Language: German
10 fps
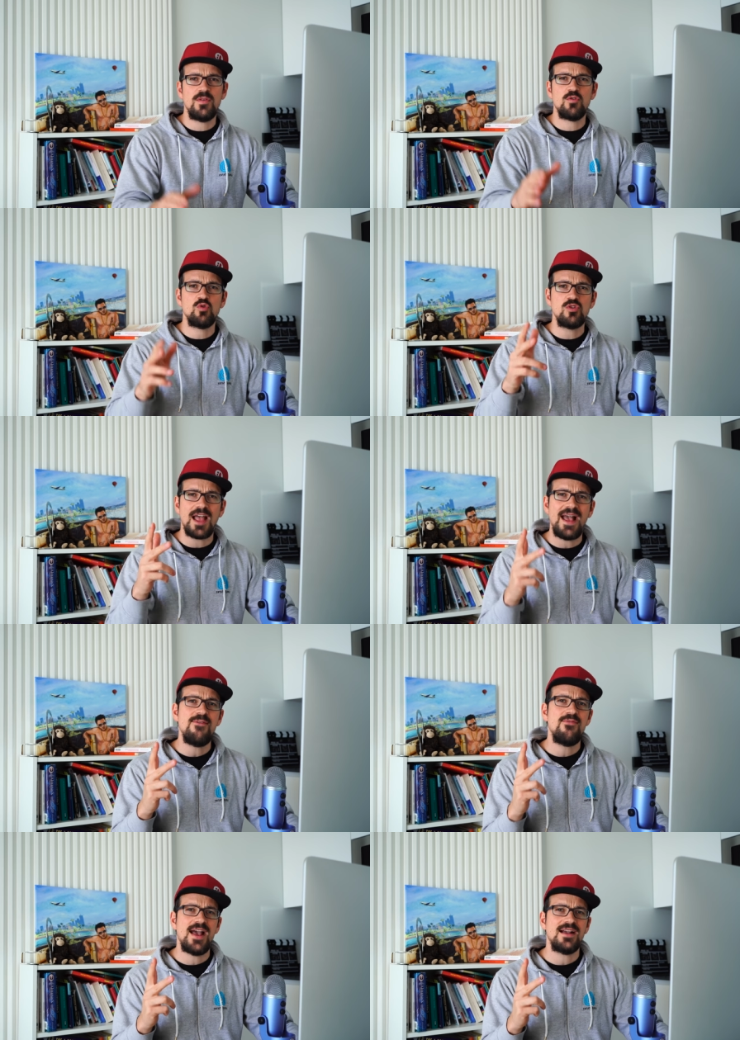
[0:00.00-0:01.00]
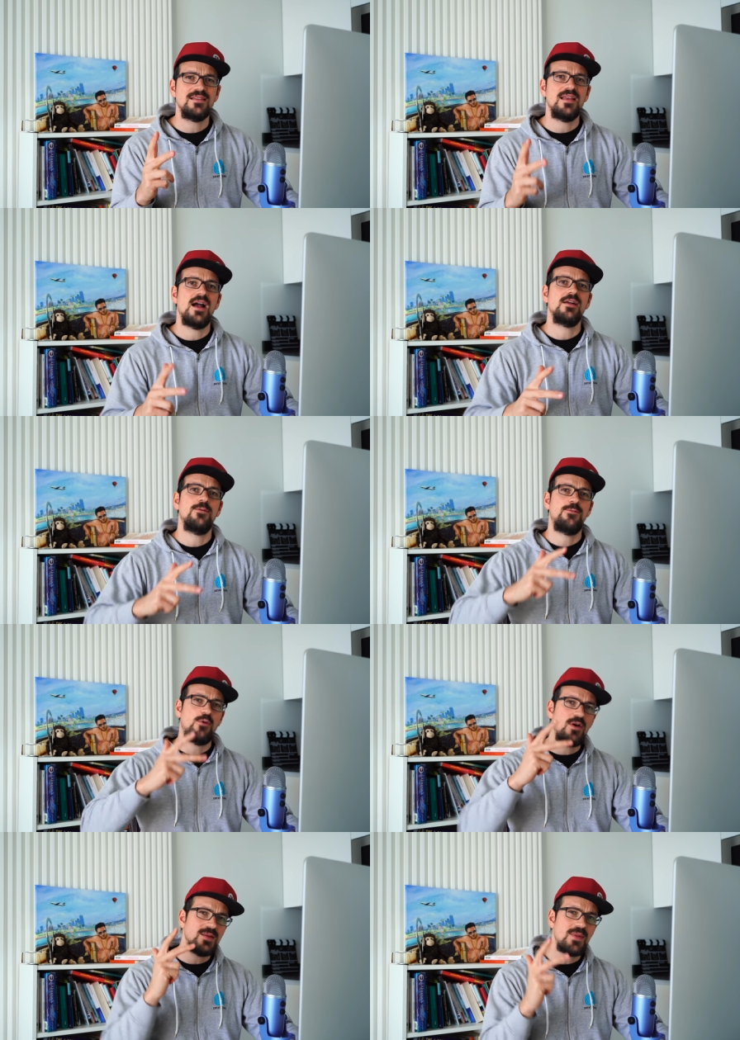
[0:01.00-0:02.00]
bis zu drei Werktage
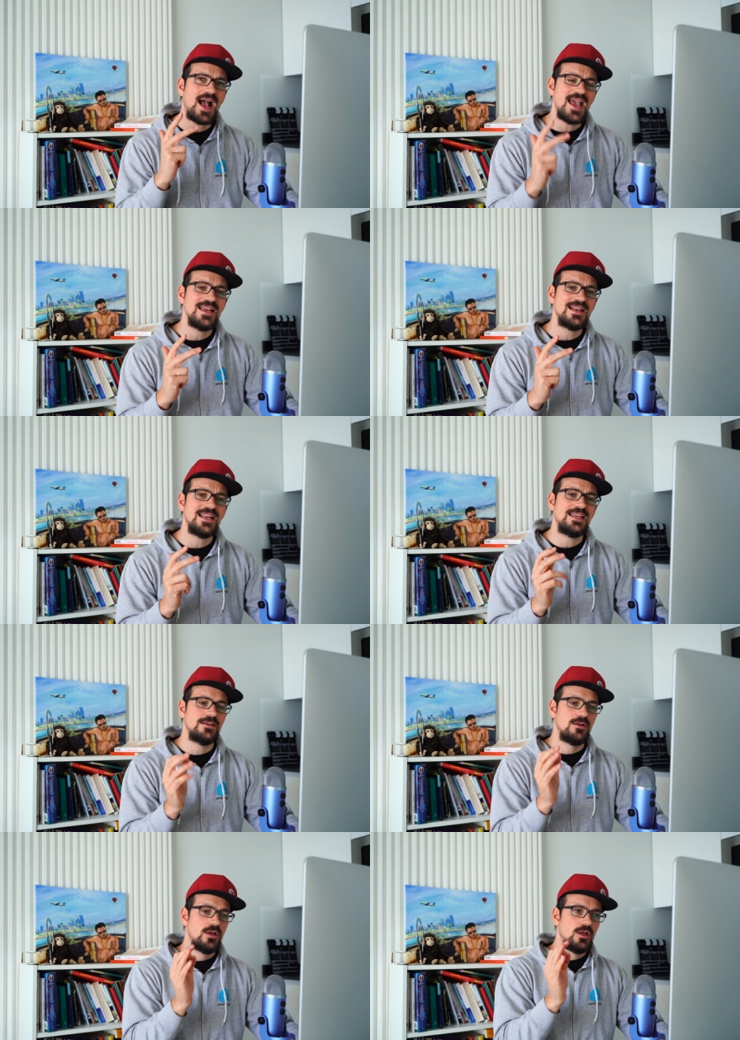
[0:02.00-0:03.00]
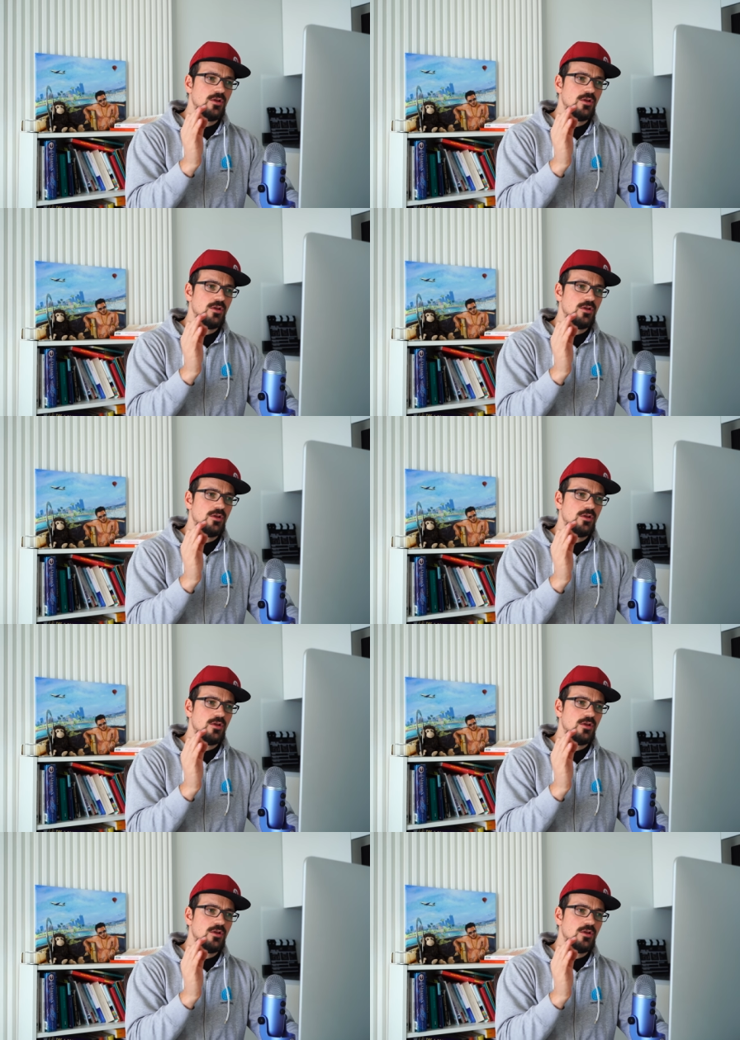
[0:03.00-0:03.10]
vor dem eigentlichen